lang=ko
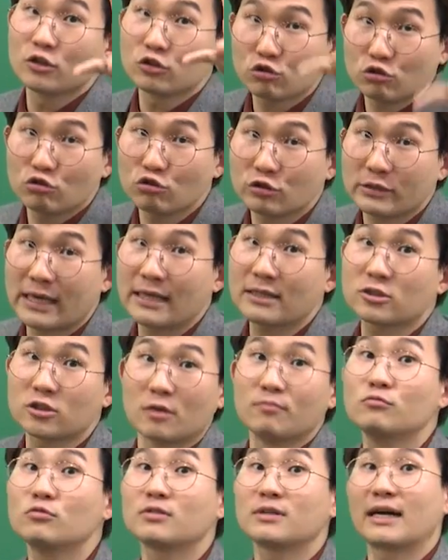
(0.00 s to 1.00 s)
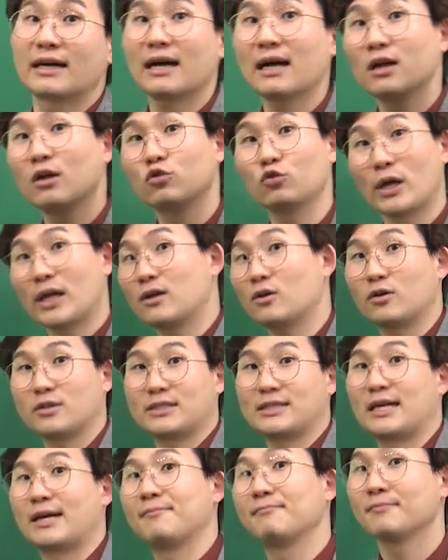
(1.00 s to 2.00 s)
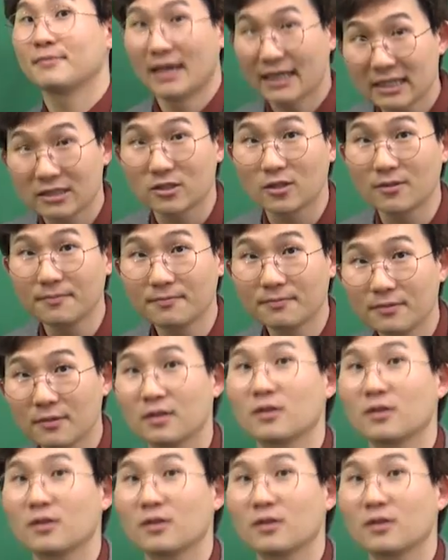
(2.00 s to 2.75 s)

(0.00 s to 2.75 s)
수능의 전문가가 될 것이야. 알았죠?